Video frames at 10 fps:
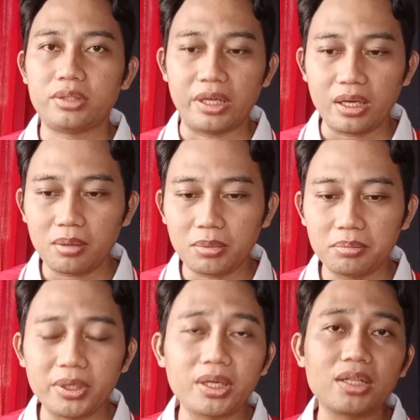saya
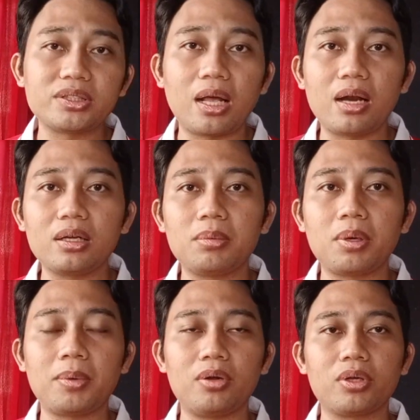memberikan saran
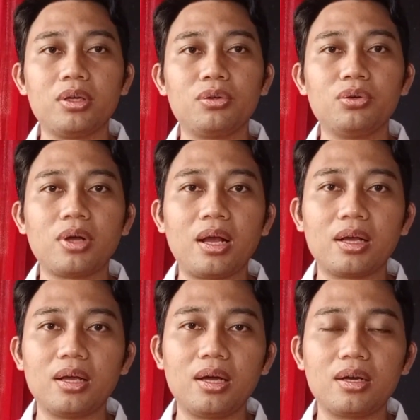kepada Pak Rocky Gerung
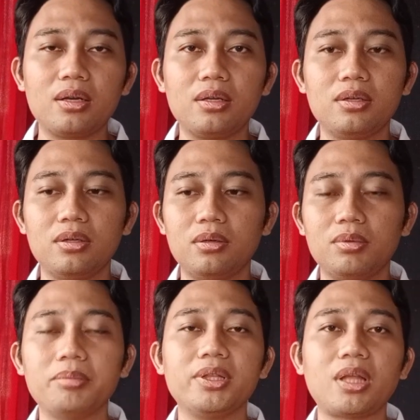agar
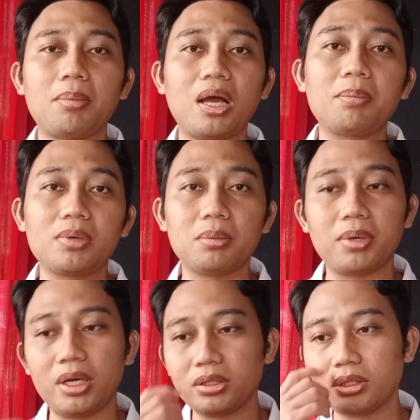meminta maaf
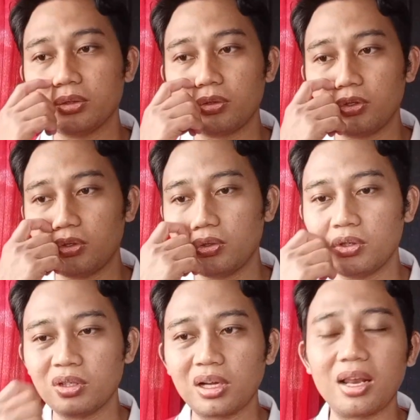kepada seluruh
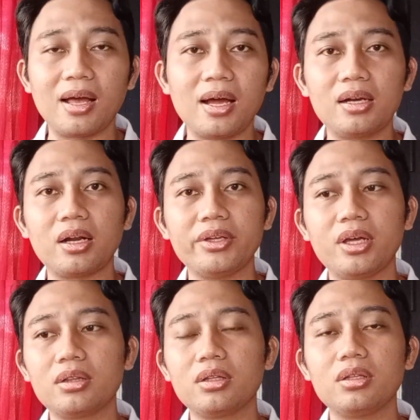kalangan
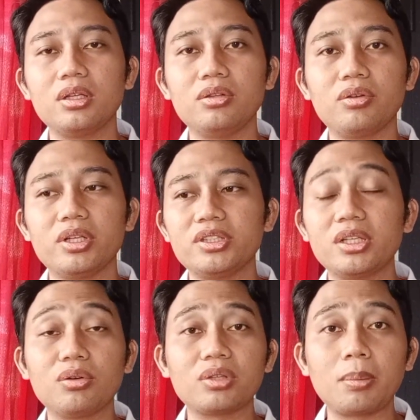rakyat
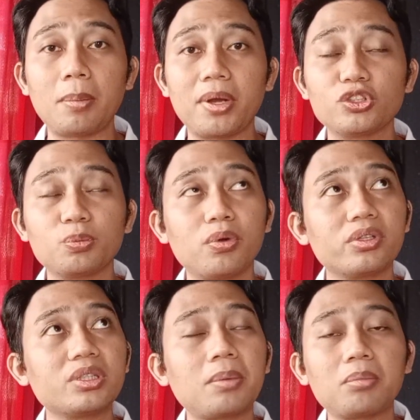Indonesia, terutama para
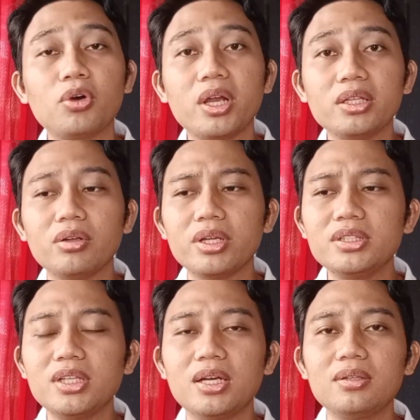supporter sepak bola
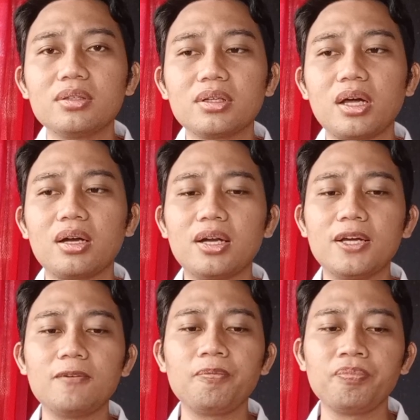Indonesia,
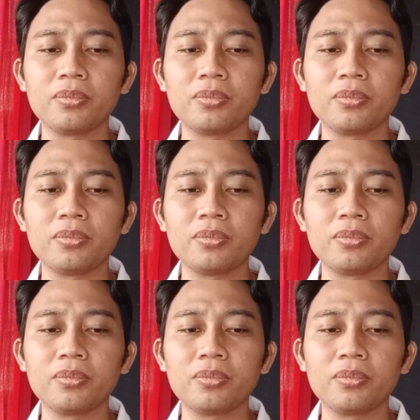karena